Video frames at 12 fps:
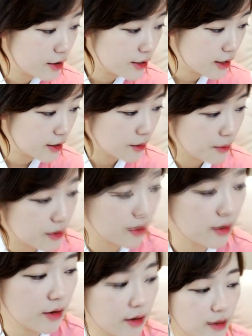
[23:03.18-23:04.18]
제가 그러면은
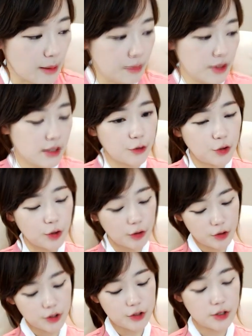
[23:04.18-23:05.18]
남은 시간 퀴,
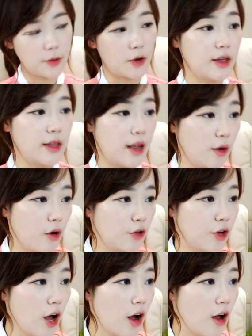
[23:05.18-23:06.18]
즈를 몇 개 낼
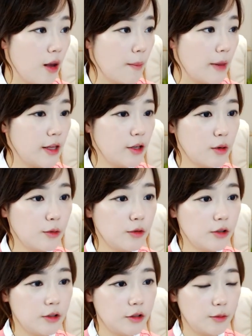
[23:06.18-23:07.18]
거고요.
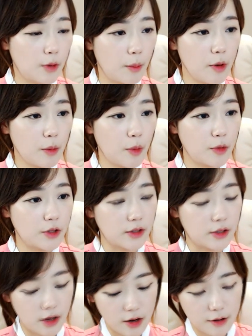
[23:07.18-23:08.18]
매니저분 몇 명
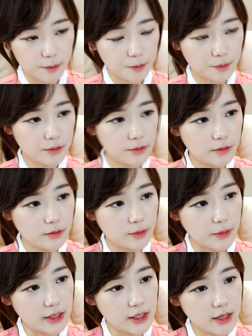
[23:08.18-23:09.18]
뽑으셨어요?
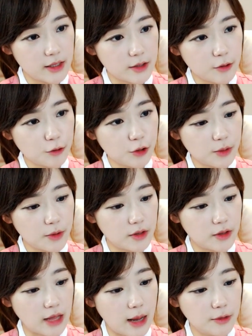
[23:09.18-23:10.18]
매체에다 써주시면은
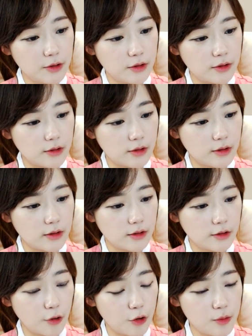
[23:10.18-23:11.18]
남은
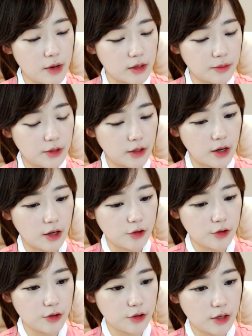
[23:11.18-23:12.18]
여유만큼 제가
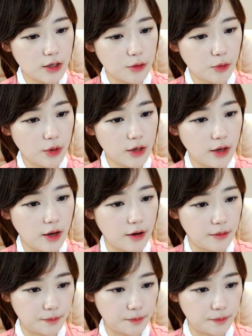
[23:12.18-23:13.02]
퀴즈를 하도록 할게요.